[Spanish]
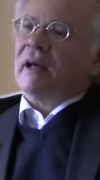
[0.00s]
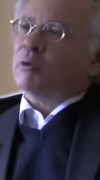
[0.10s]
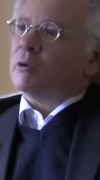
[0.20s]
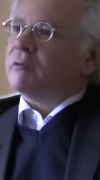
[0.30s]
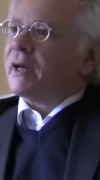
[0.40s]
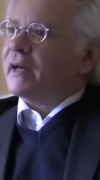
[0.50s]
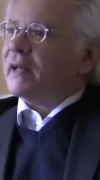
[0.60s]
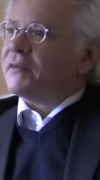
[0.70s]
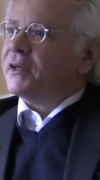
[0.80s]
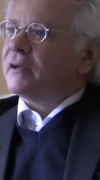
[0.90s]

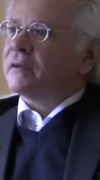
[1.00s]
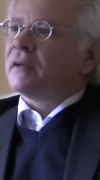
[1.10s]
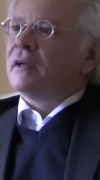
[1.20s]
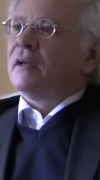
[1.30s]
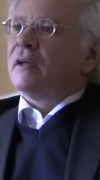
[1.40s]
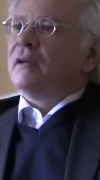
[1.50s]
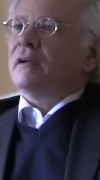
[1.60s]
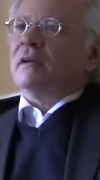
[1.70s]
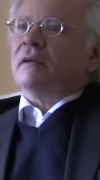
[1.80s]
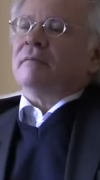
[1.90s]
autoflagelación,
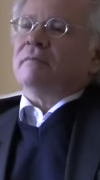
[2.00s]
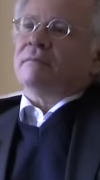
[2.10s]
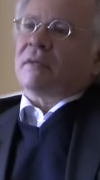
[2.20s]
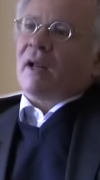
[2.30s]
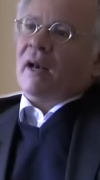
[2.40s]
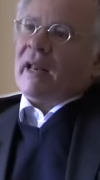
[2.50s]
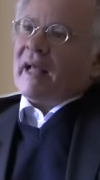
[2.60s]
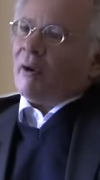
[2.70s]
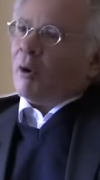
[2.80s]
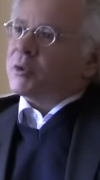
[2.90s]
eh,
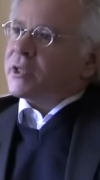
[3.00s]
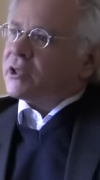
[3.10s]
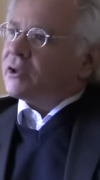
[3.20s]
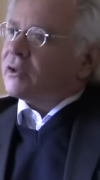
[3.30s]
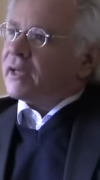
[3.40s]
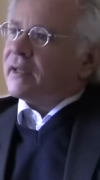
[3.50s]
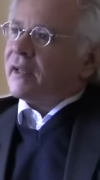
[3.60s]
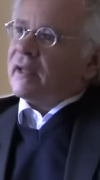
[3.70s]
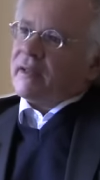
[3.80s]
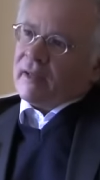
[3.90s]
la obsesión con la
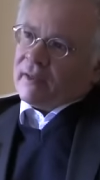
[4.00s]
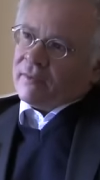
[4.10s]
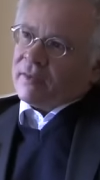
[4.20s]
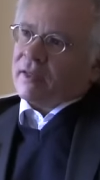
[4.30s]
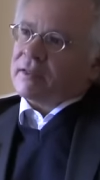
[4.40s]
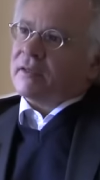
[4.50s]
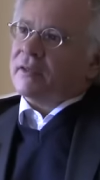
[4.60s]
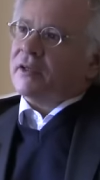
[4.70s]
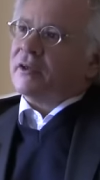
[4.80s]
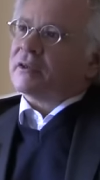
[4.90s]
idea de la decadencia que es
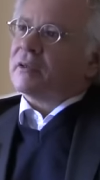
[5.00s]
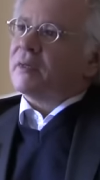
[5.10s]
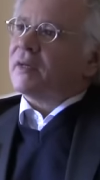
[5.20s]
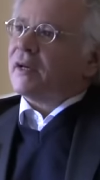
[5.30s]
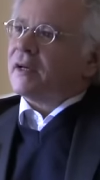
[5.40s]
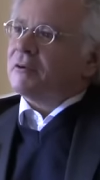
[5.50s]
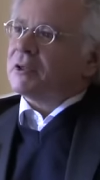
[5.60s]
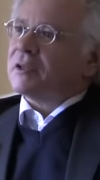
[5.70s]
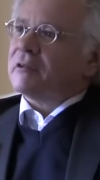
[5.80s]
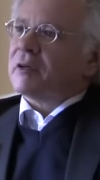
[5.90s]
anterior. Se mezclan ahí
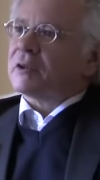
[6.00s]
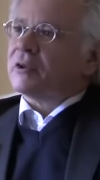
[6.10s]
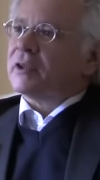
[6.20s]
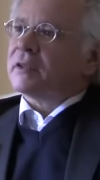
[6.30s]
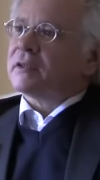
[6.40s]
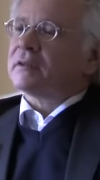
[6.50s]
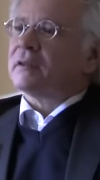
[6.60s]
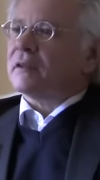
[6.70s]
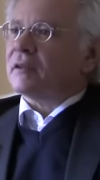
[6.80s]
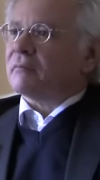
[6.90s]
una serie de factores
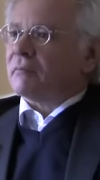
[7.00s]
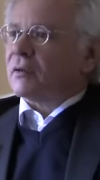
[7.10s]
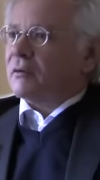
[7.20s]
eh,